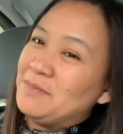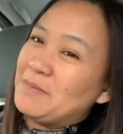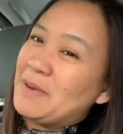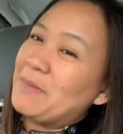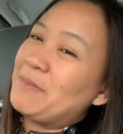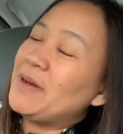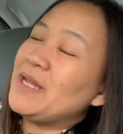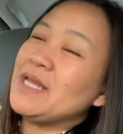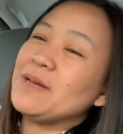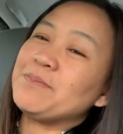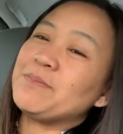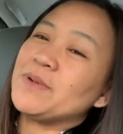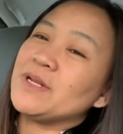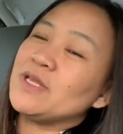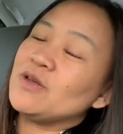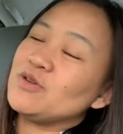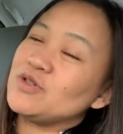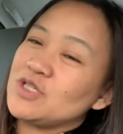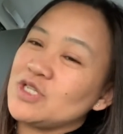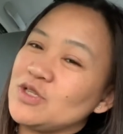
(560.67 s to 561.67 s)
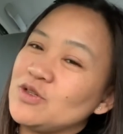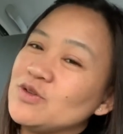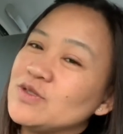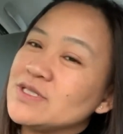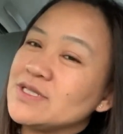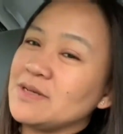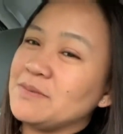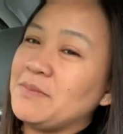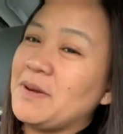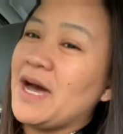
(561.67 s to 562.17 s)
babalik pa daw siya
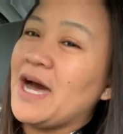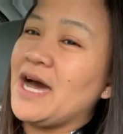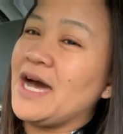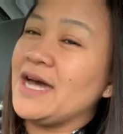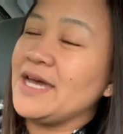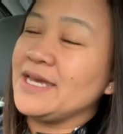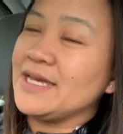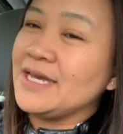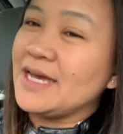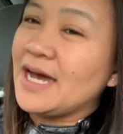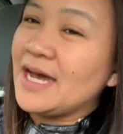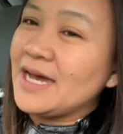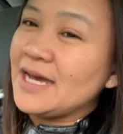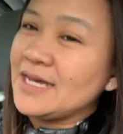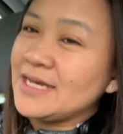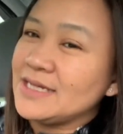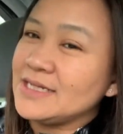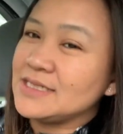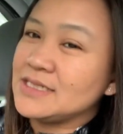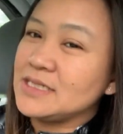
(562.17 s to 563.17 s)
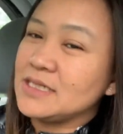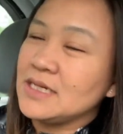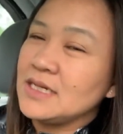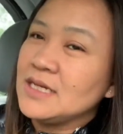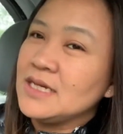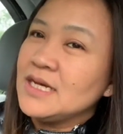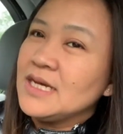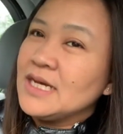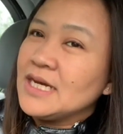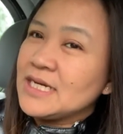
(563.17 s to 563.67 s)
dun sa bahay, guys.
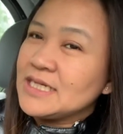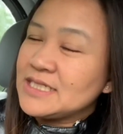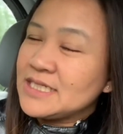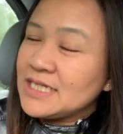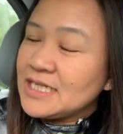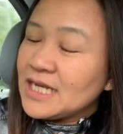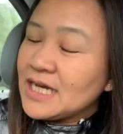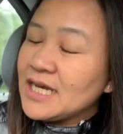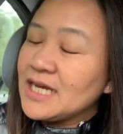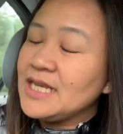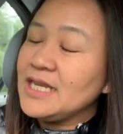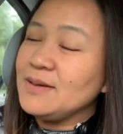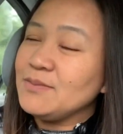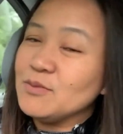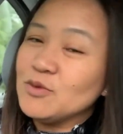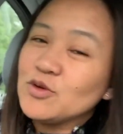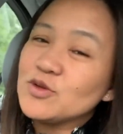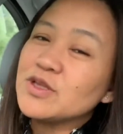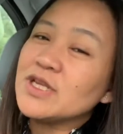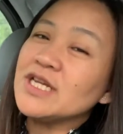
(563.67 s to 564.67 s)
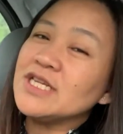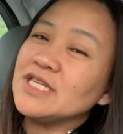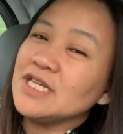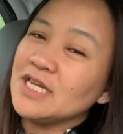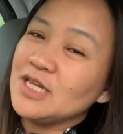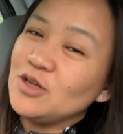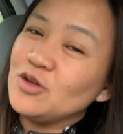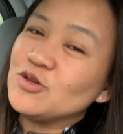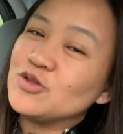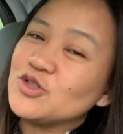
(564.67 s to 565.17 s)
Kasi nakalimutan
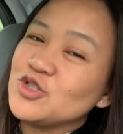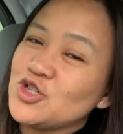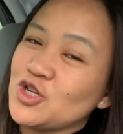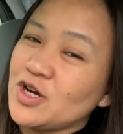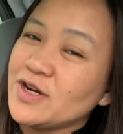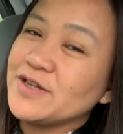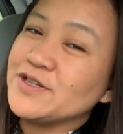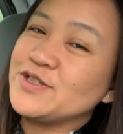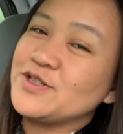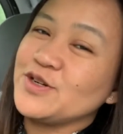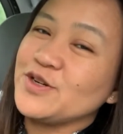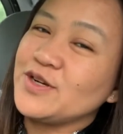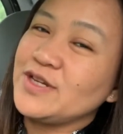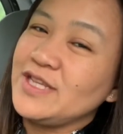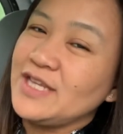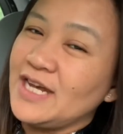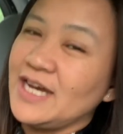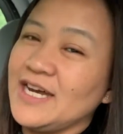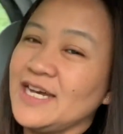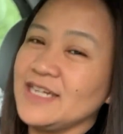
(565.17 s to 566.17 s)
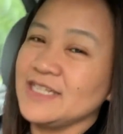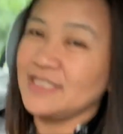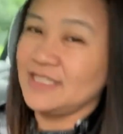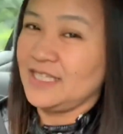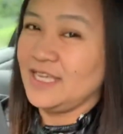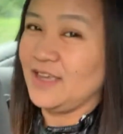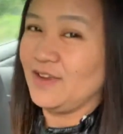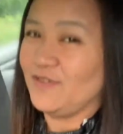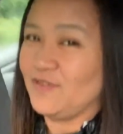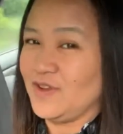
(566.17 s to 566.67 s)
niya yung charger
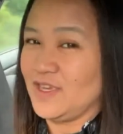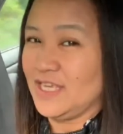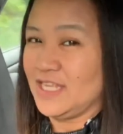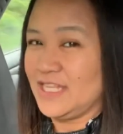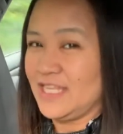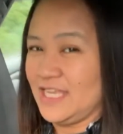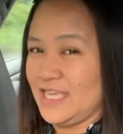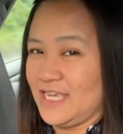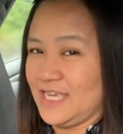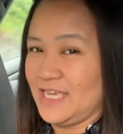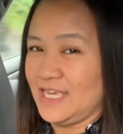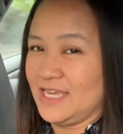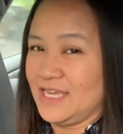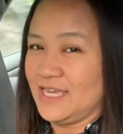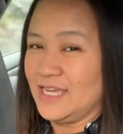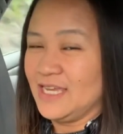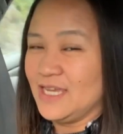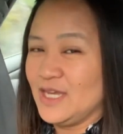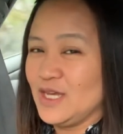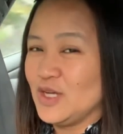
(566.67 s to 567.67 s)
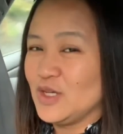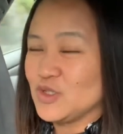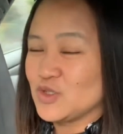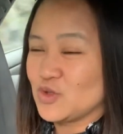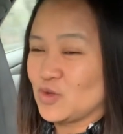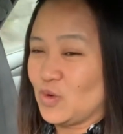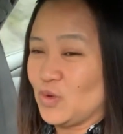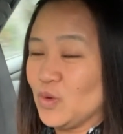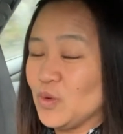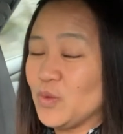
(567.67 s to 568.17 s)
ng
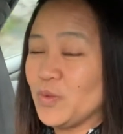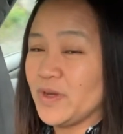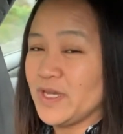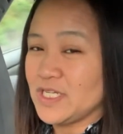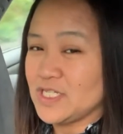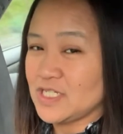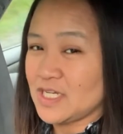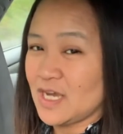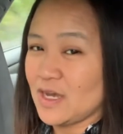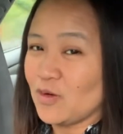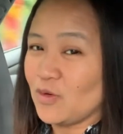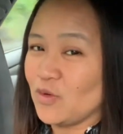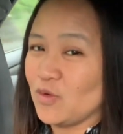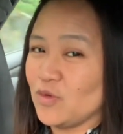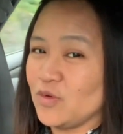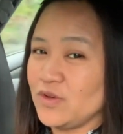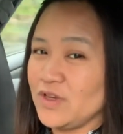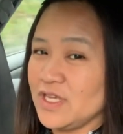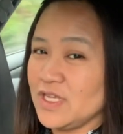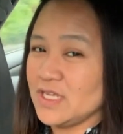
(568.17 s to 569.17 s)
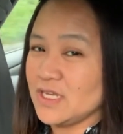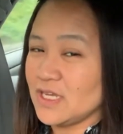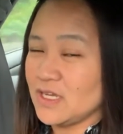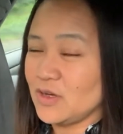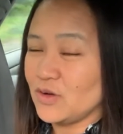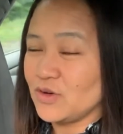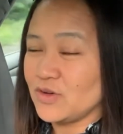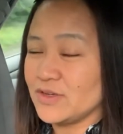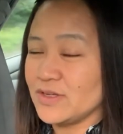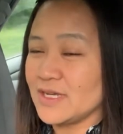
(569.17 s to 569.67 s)
So, uuwi siya, kukunin niya
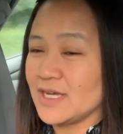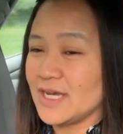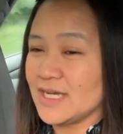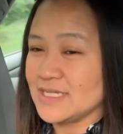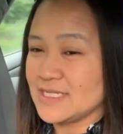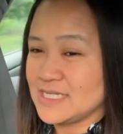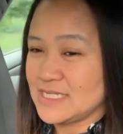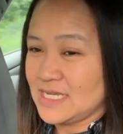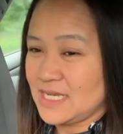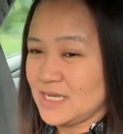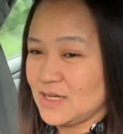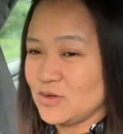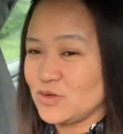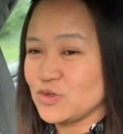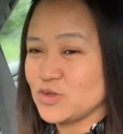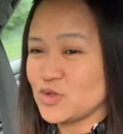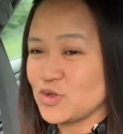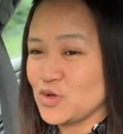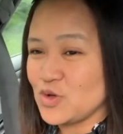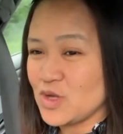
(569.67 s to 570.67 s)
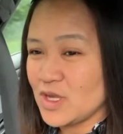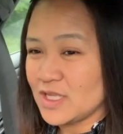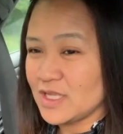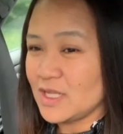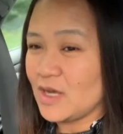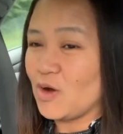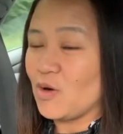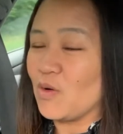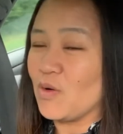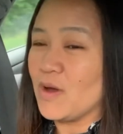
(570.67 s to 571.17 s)
yon kasi gusto niya
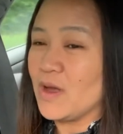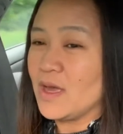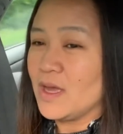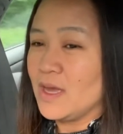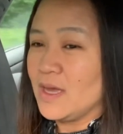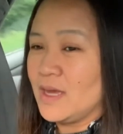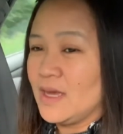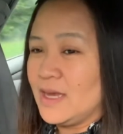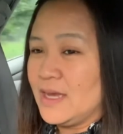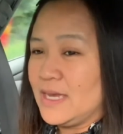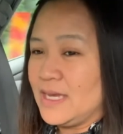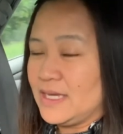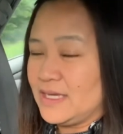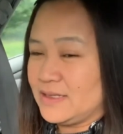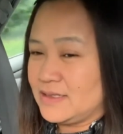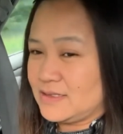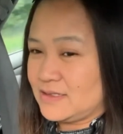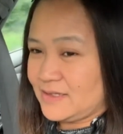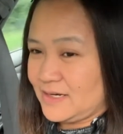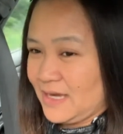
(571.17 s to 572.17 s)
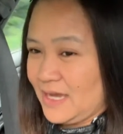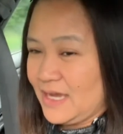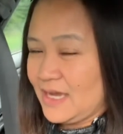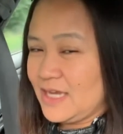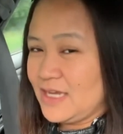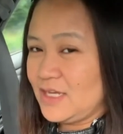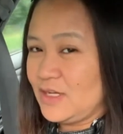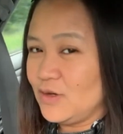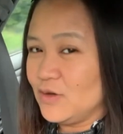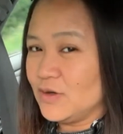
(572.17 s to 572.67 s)
daw
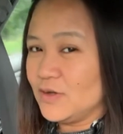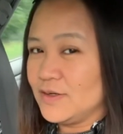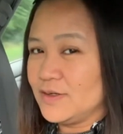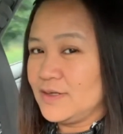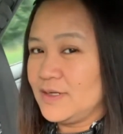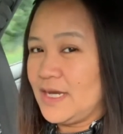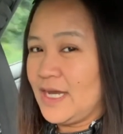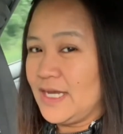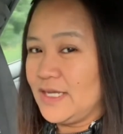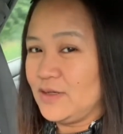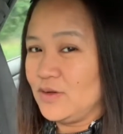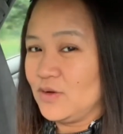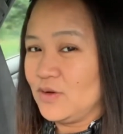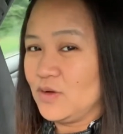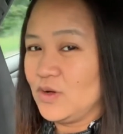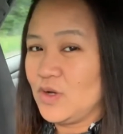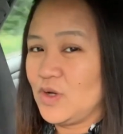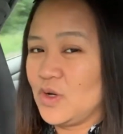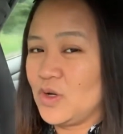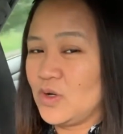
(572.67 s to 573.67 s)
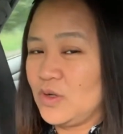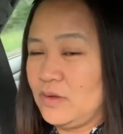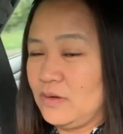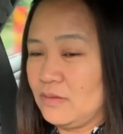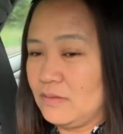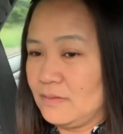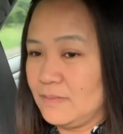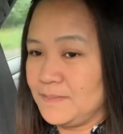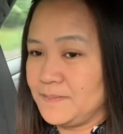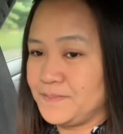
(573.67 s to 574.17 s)
i-try yung, ano,
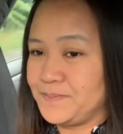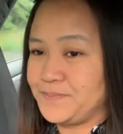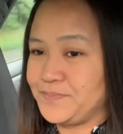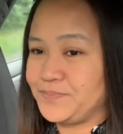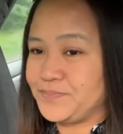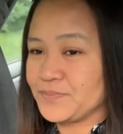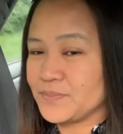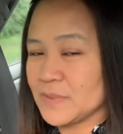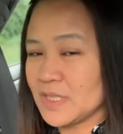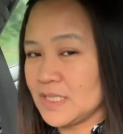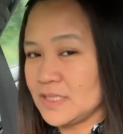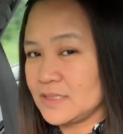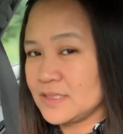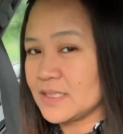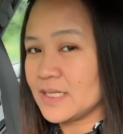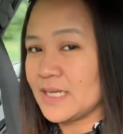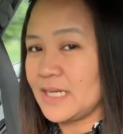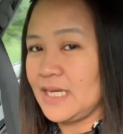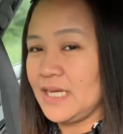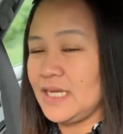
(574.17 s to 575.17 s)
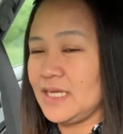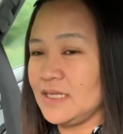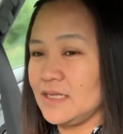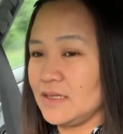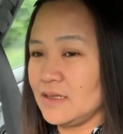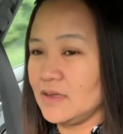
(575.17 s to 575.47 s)
yung screen.